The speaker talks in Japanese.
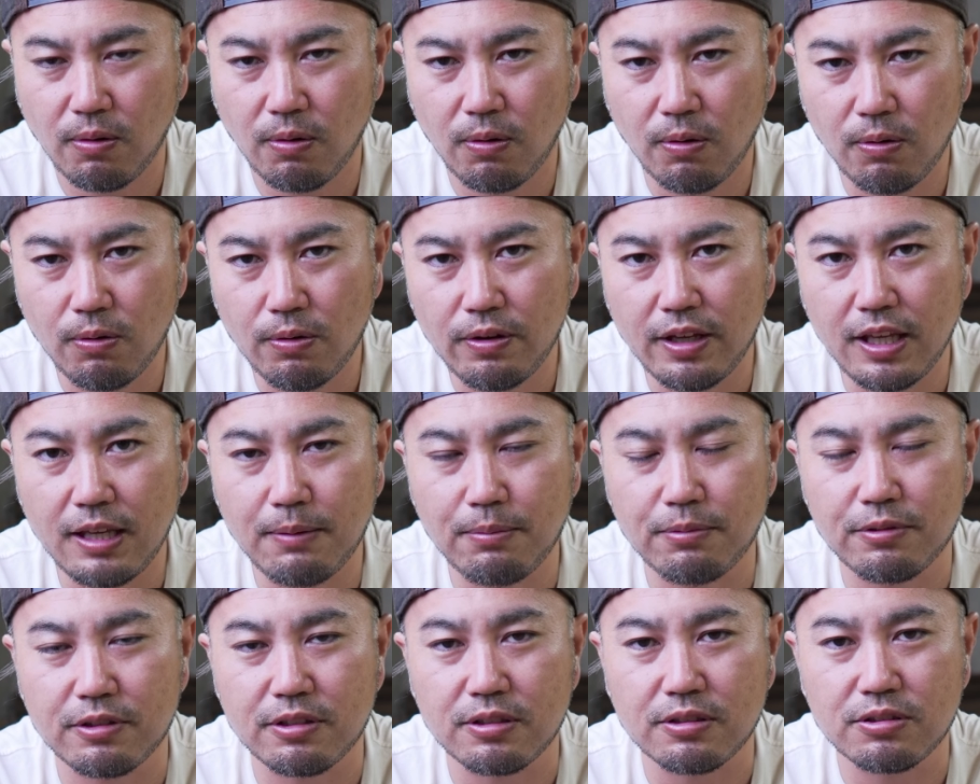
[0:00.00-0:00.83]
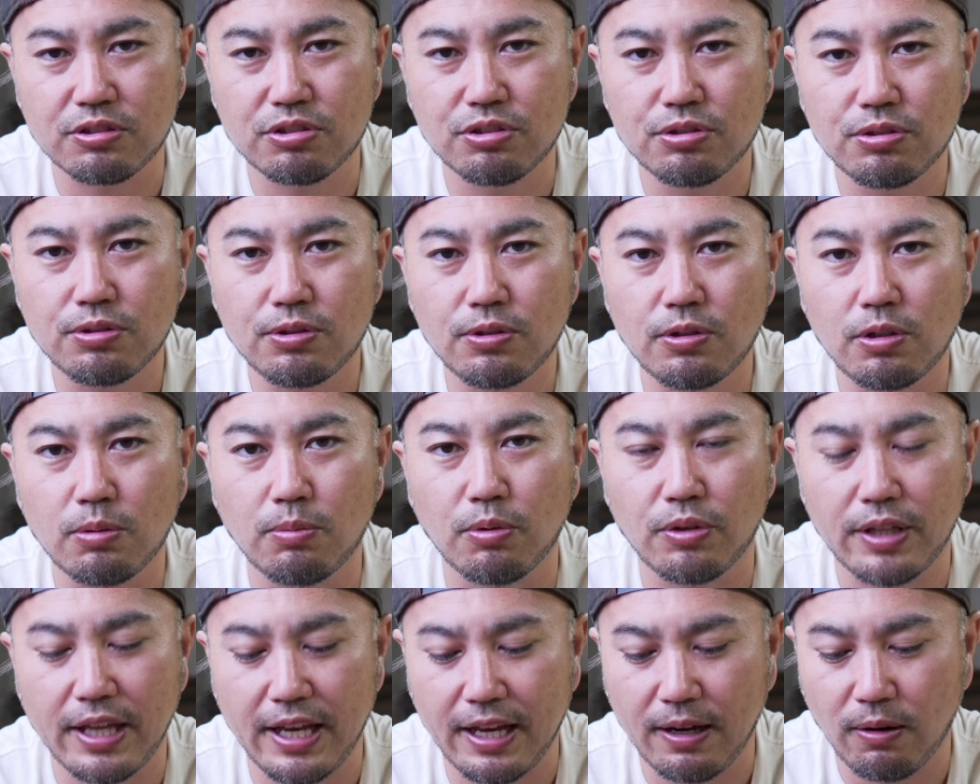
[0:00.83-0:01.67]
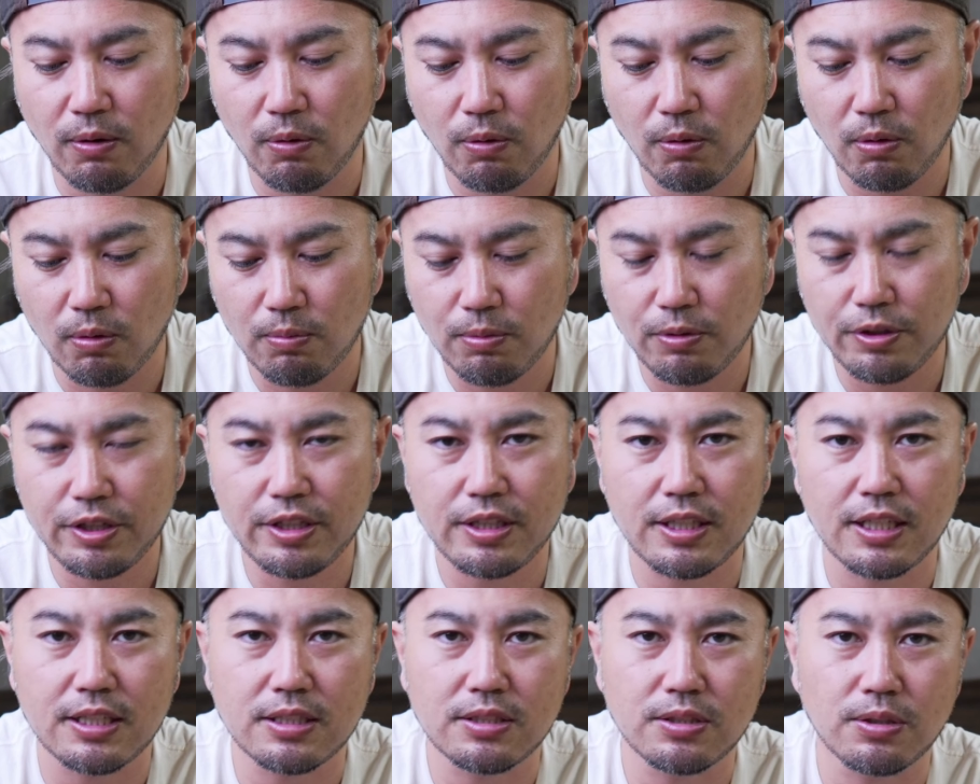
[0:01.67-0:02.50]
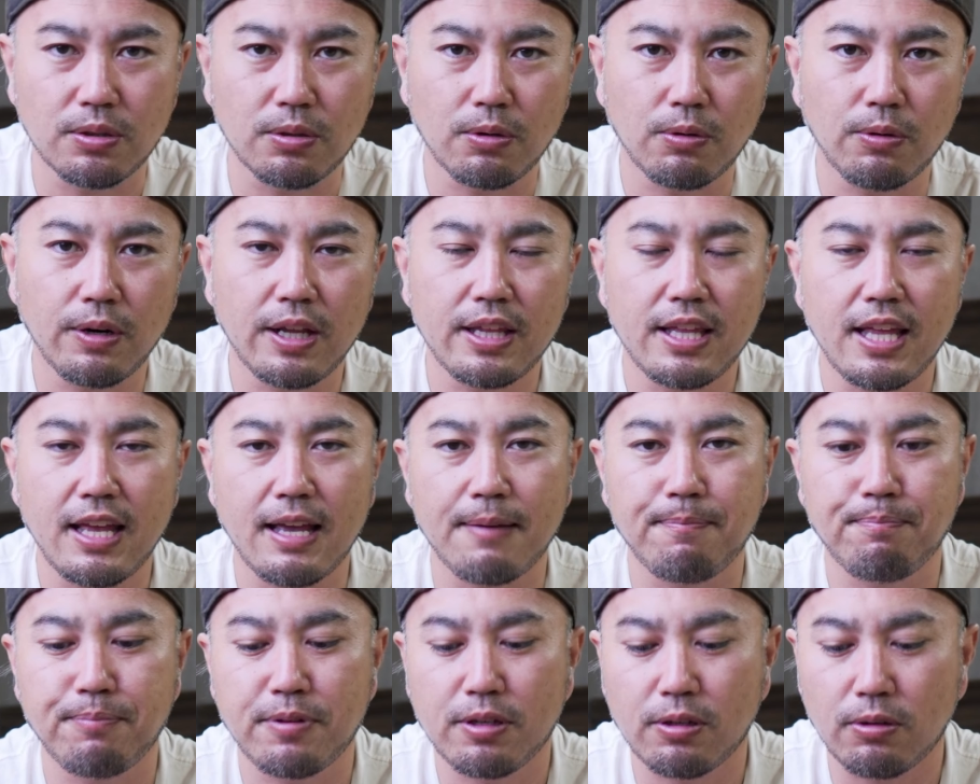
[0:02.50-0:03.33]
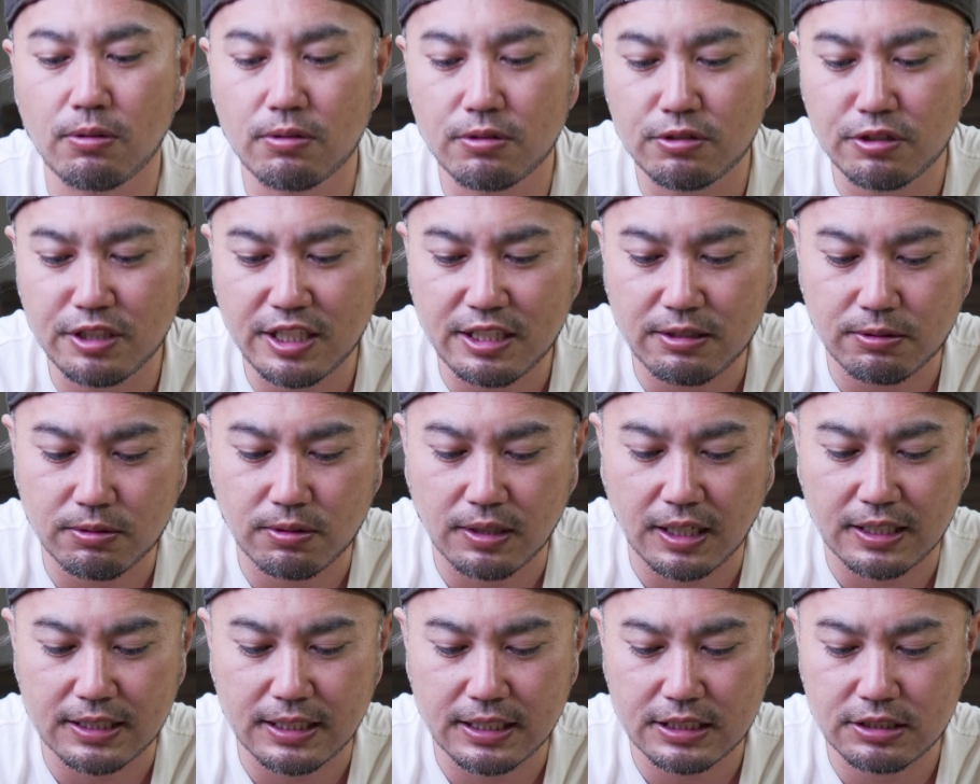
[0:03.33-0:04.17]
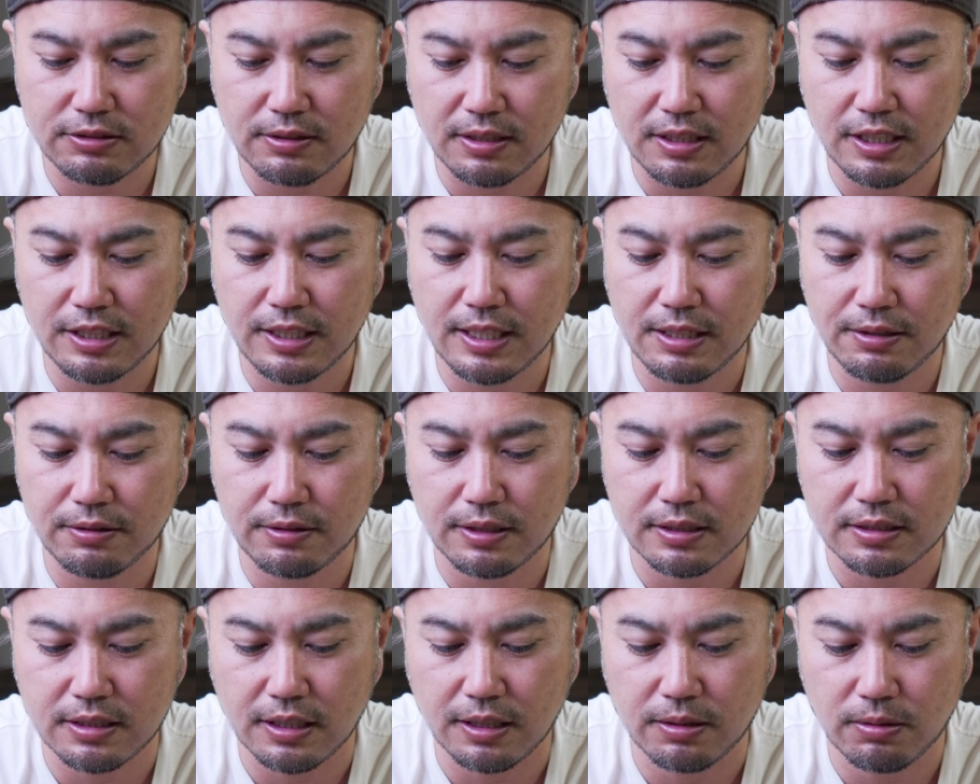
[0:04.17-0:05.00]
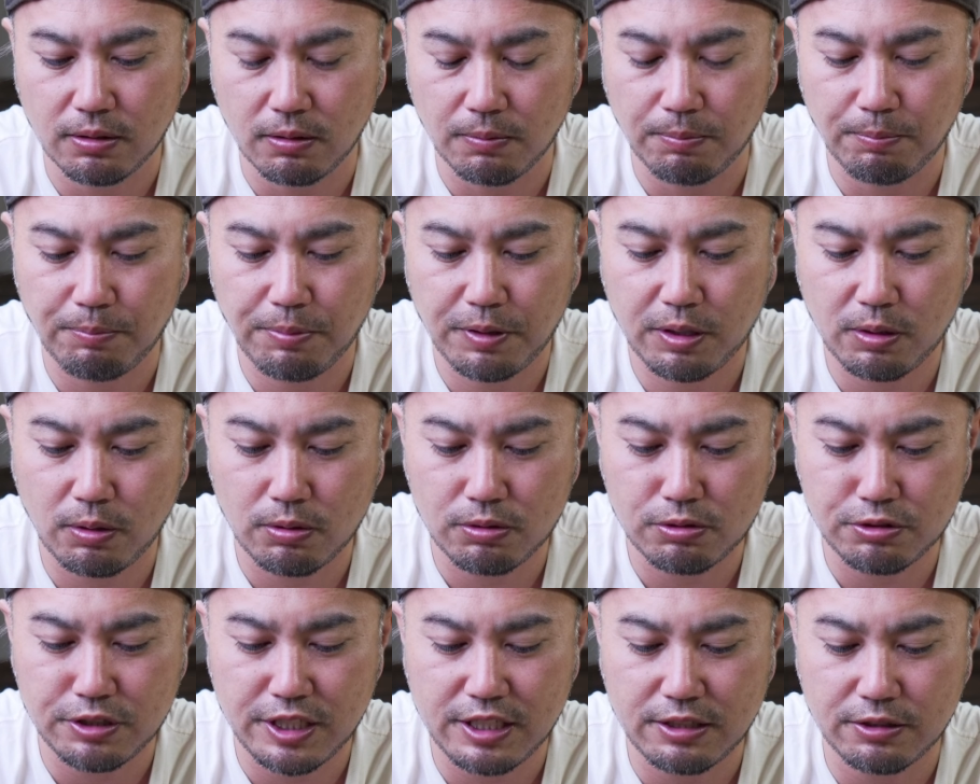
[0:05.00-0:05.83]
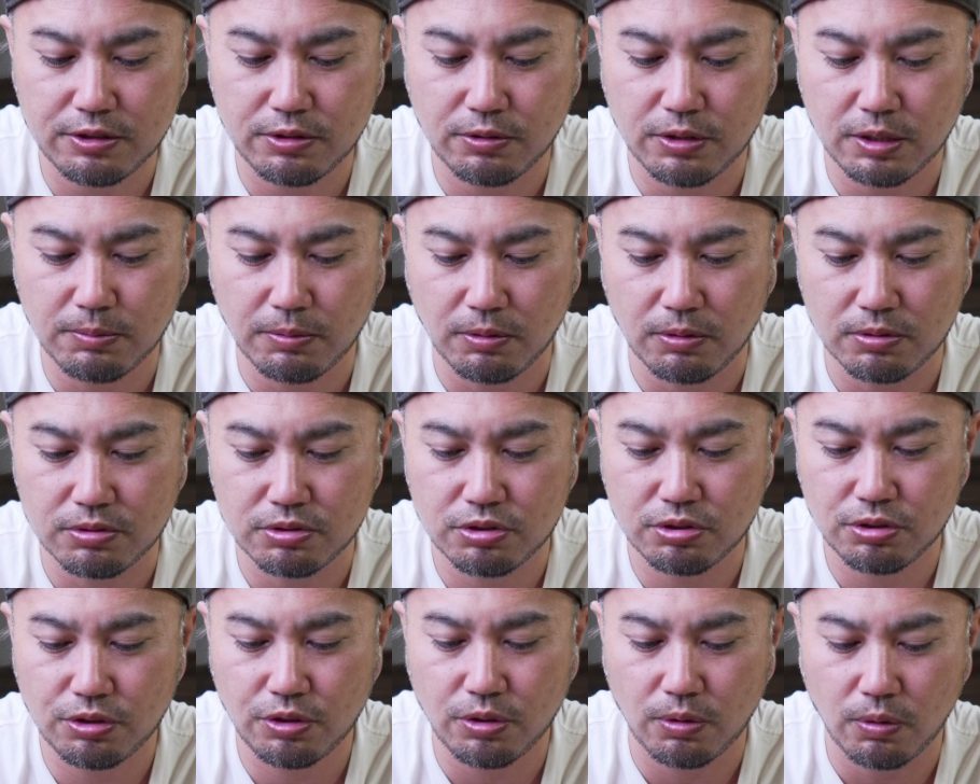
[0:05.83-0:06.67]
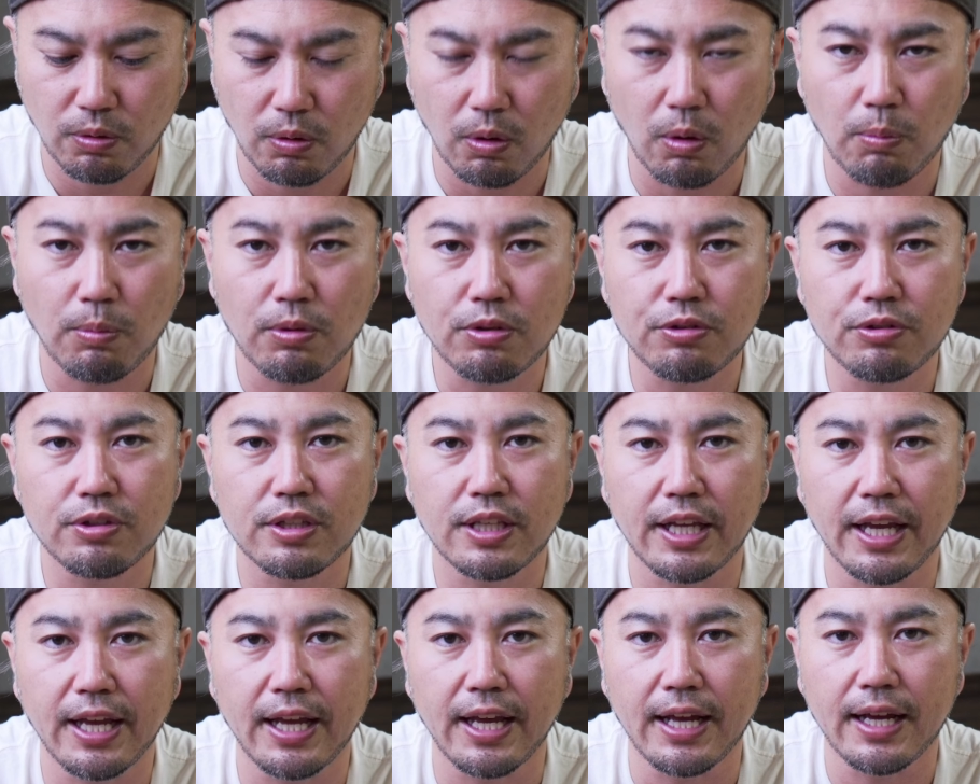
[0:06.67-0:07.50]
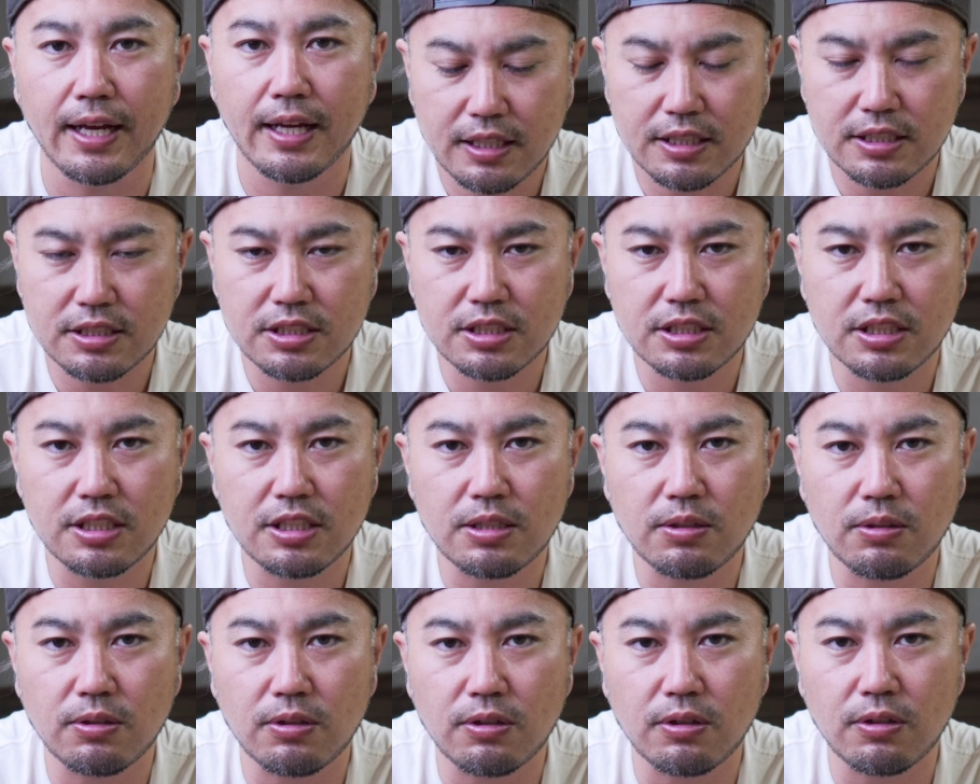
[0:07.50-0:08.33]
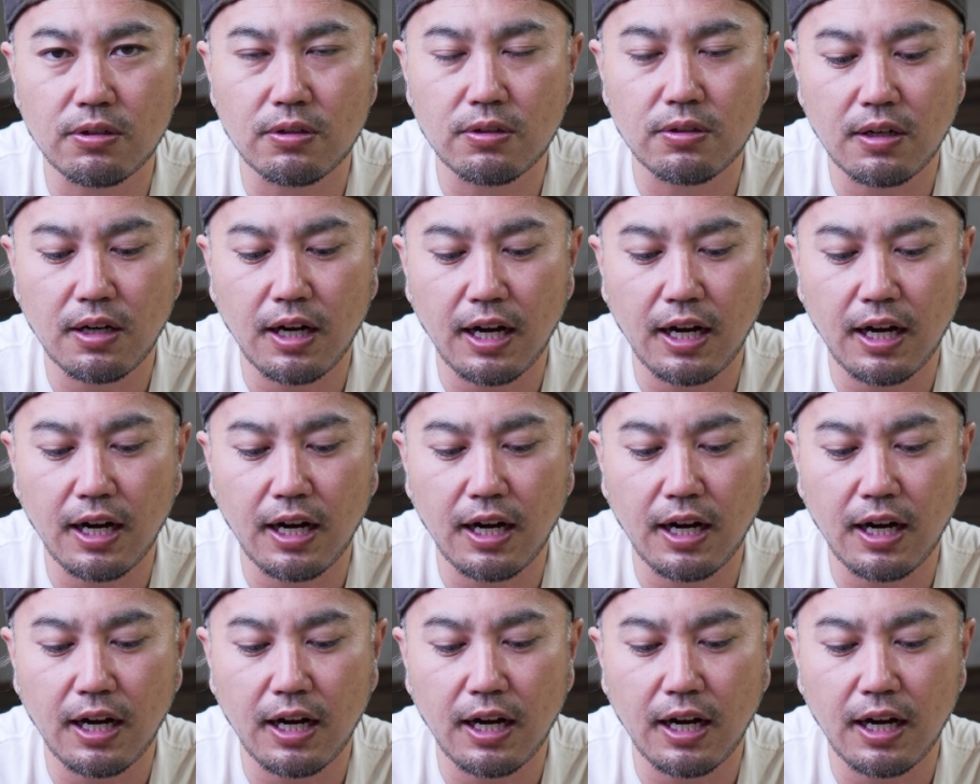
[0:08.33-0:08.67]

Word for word: 大きい分重量もね重いんですよこれねピコグリルと形は似てるんですけどピコグリルよりも重量重くて 1kg